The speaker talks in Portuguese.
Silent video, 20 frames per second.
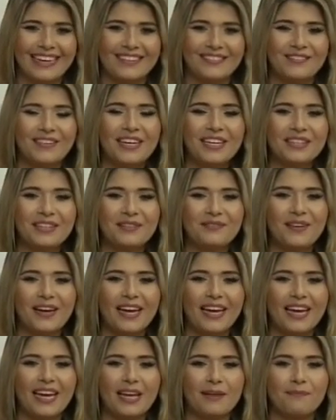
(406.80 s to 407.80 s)
Muito
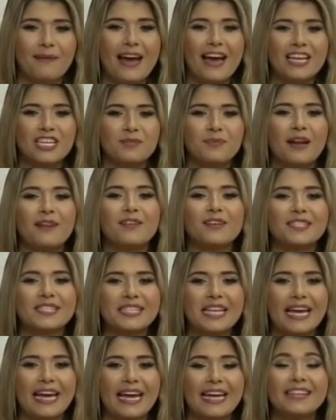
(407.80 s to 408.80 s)
bem, beijo pra
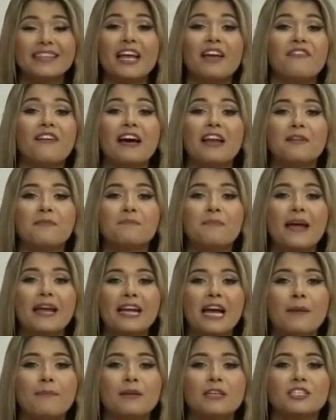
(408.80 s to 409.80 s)
você. Intervalo bem
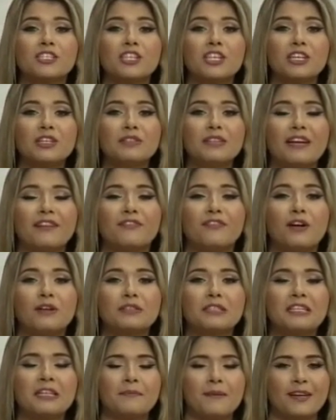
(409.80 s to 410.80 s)
rapidinho. Na
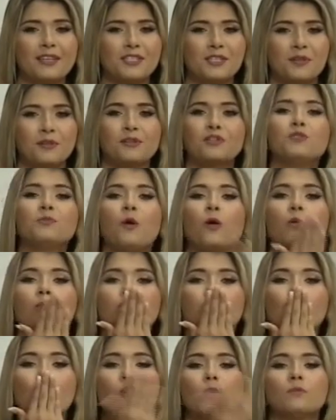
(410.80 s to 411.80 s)
volta tem mais tudo de bom.
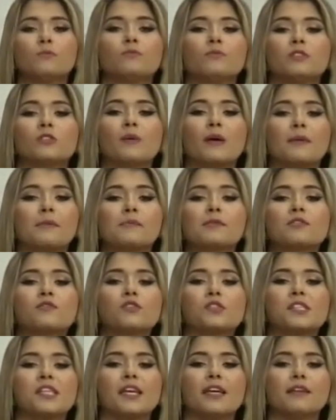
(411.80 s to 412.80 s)
Esperamos
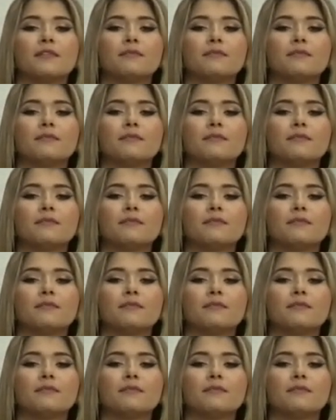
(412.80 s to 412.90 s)
você.